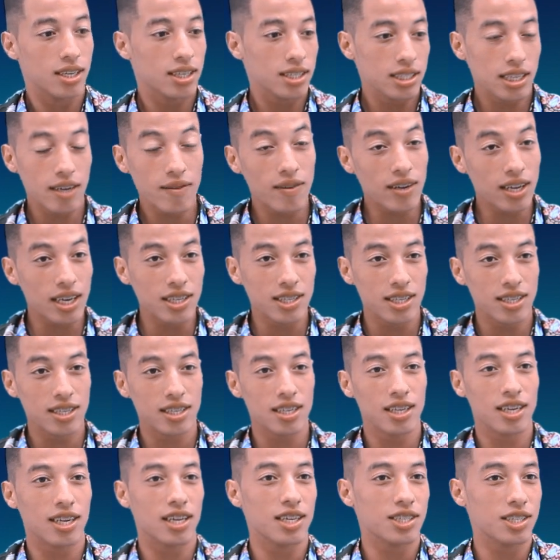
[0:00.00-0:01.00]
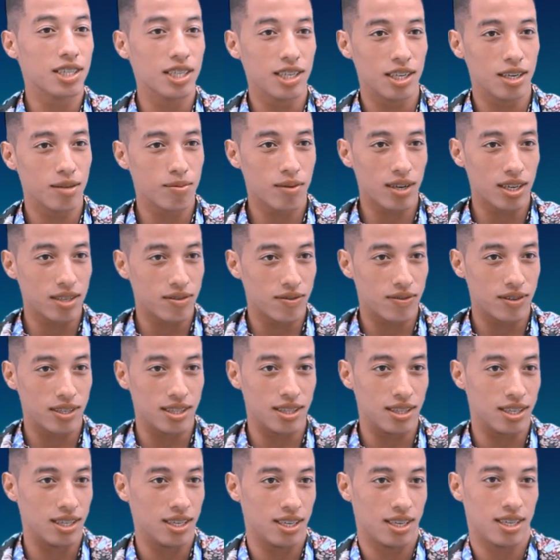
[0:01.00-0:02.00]
صافي لقيت انني لاشين يعني بقات في
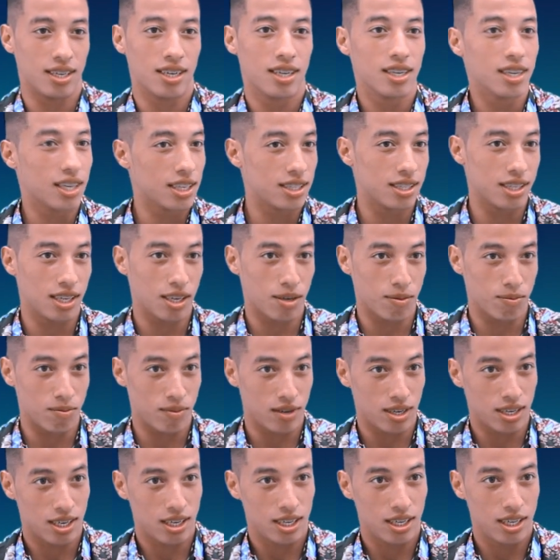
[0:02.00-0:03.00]
يدي انا انا خصني نكمل